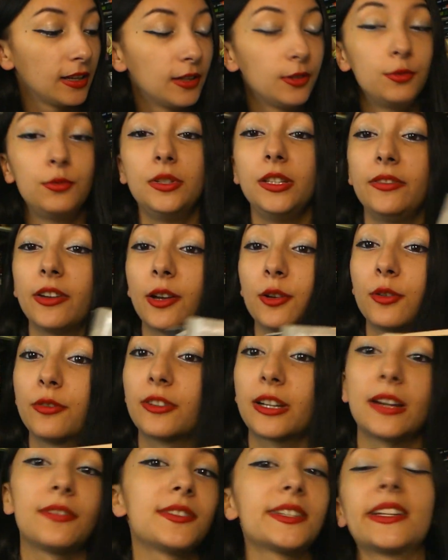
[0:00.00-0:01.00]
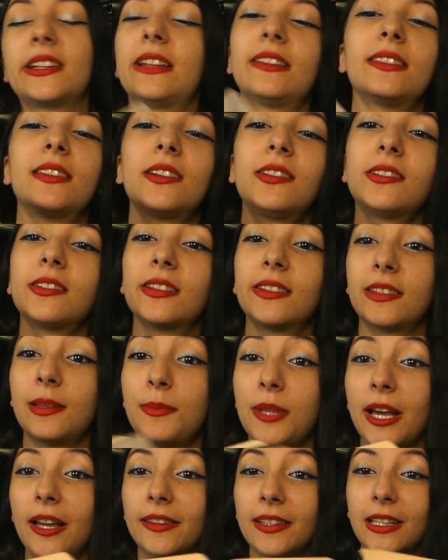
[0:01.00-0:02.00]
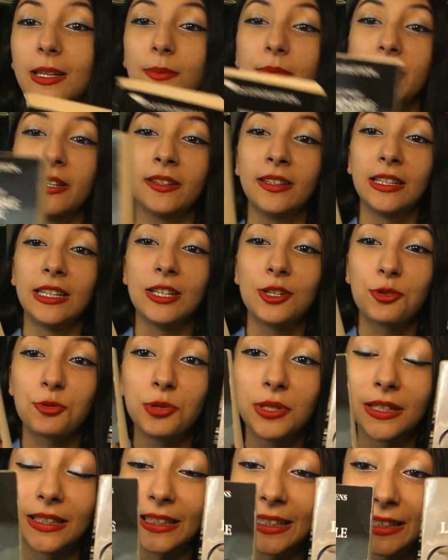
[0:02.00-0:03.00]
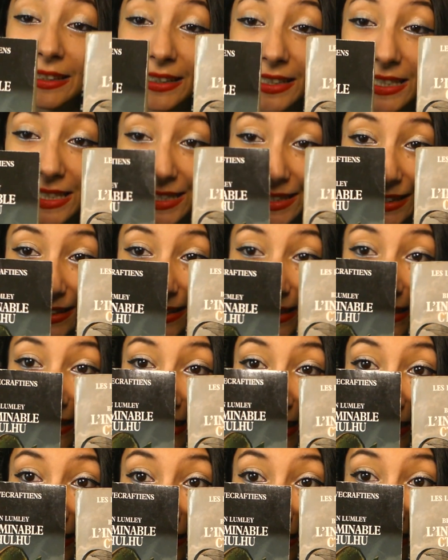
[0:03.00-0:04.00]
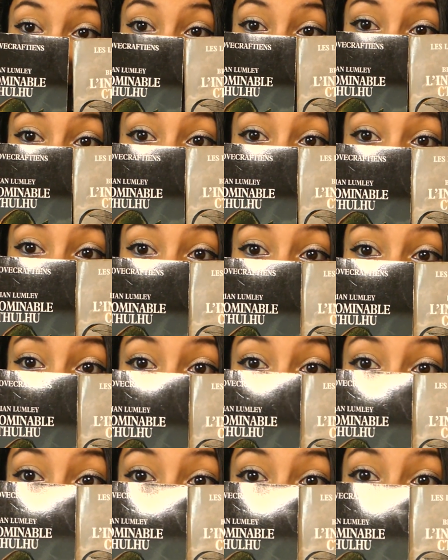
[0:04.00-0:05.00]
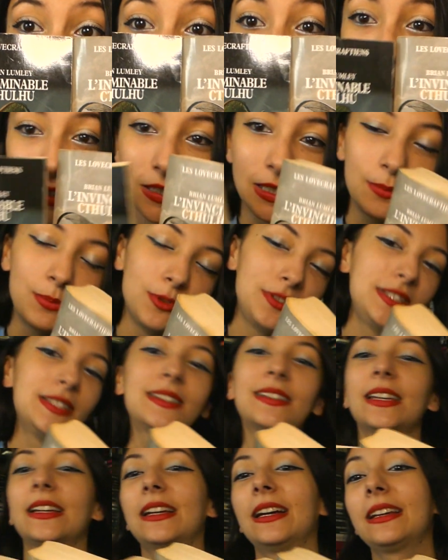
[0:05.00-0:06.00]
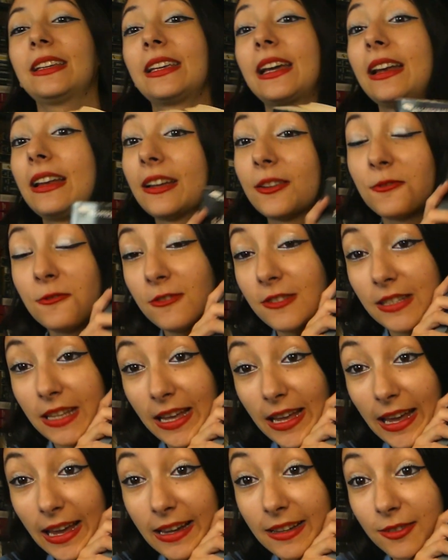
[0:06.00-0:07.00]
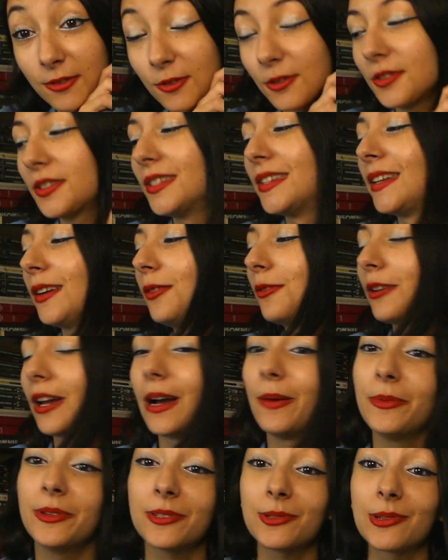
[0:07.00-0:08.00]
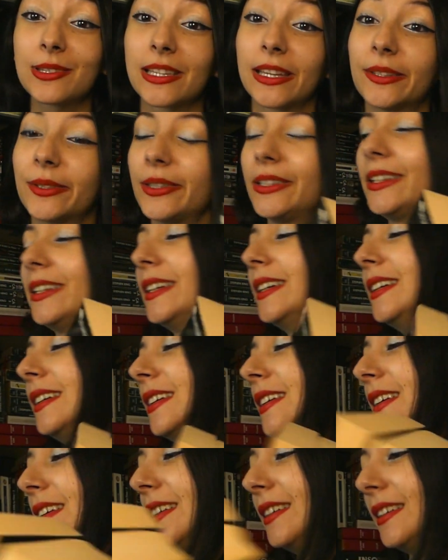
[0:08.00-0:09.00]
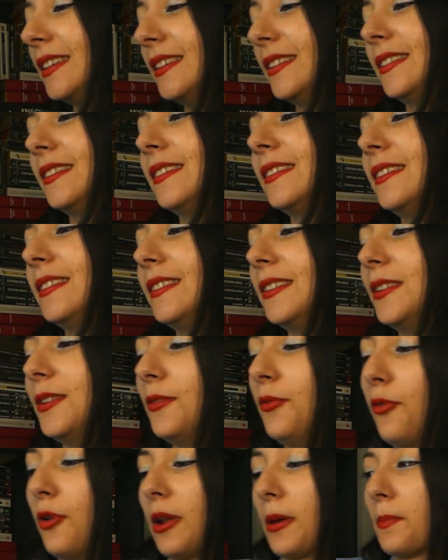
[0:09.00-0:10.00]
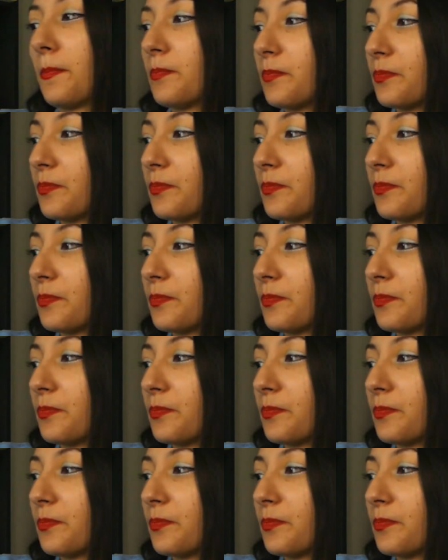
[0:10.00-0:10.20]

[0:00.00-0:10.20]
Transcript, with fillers: l'univers Lovecraftien là-dedans, ça m'ira très bien et je suis très très intriguée à l'idée de découvrir cette petite saga qui a l'air juste extraordinaire. On verra bien ce que ça donne. voilà.